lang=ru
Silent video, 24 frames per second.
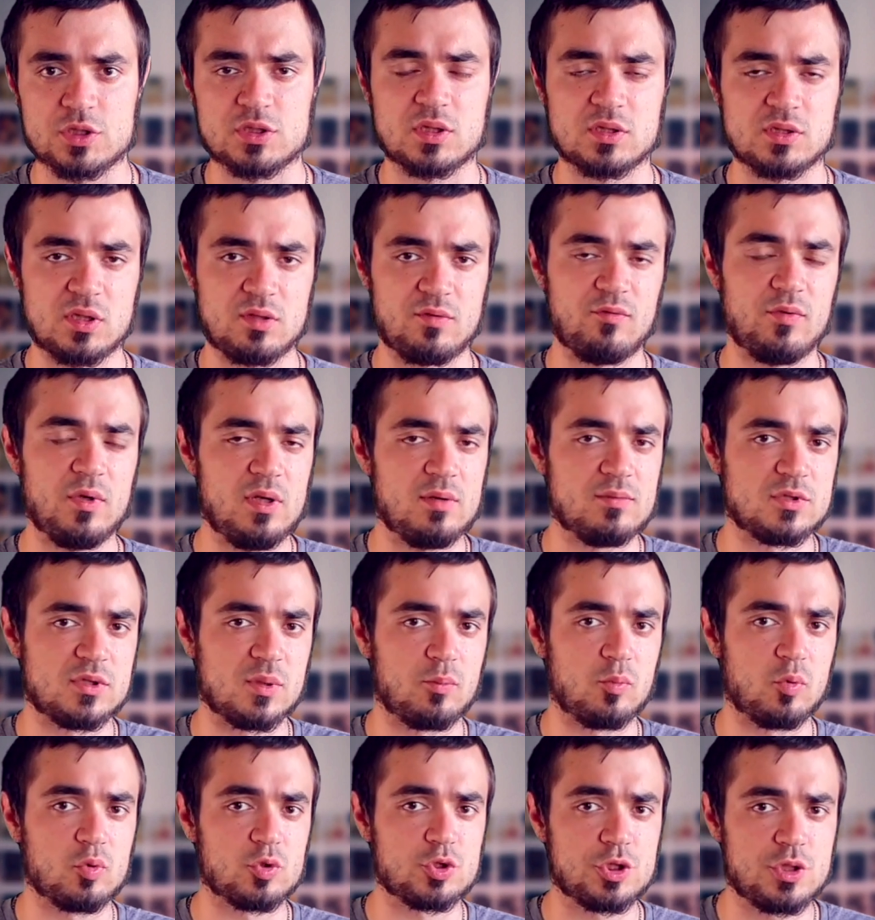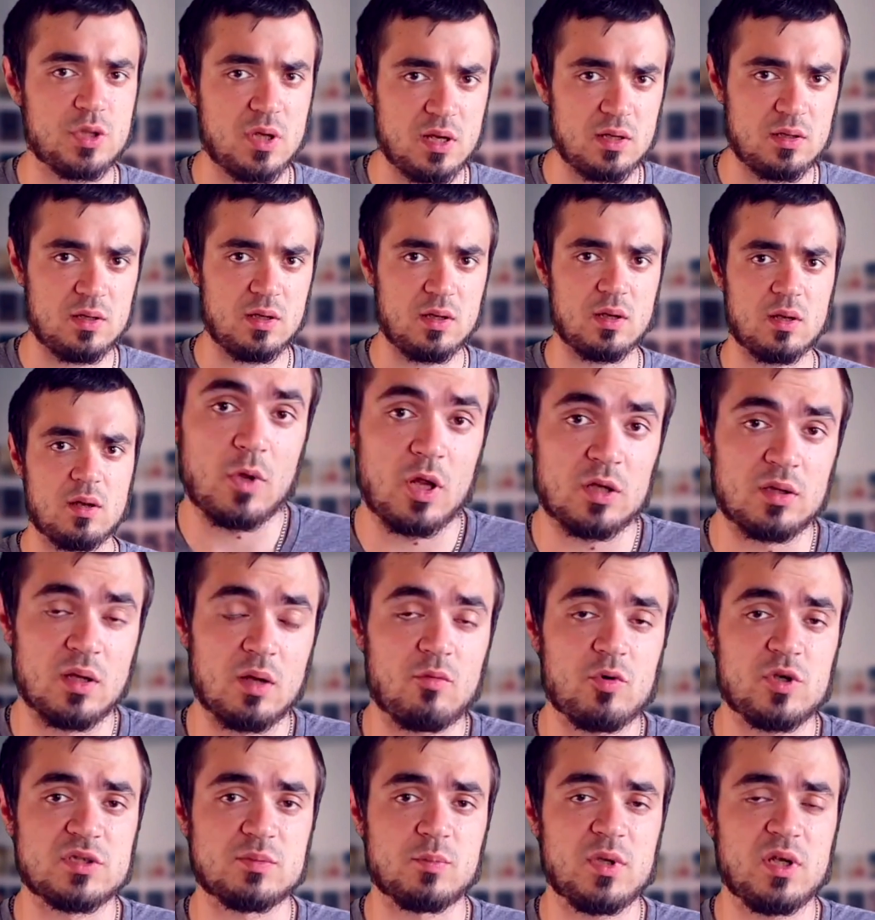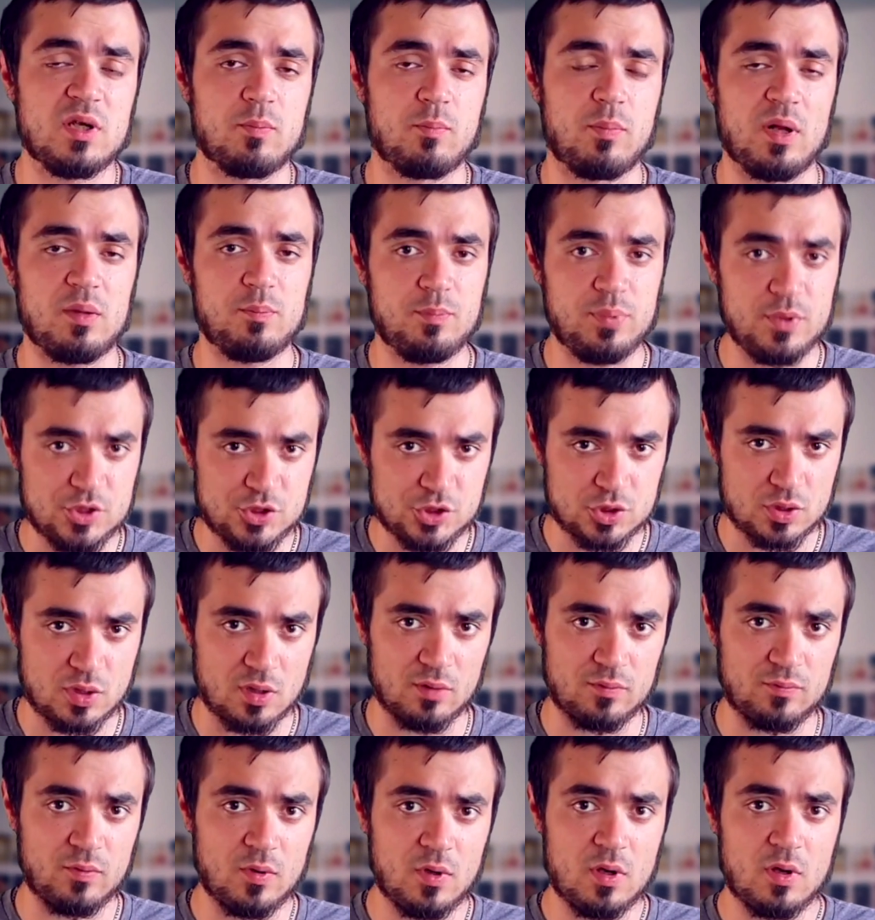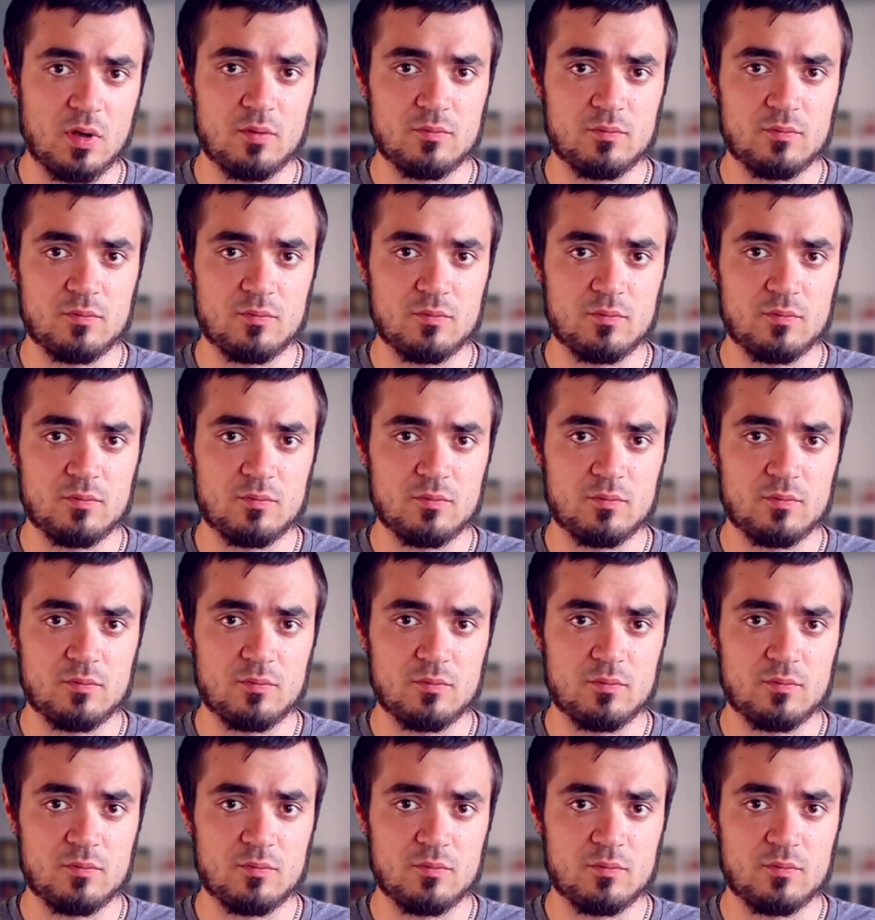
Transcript: сказать, ввели в заблуждение одного из моих подписчиков.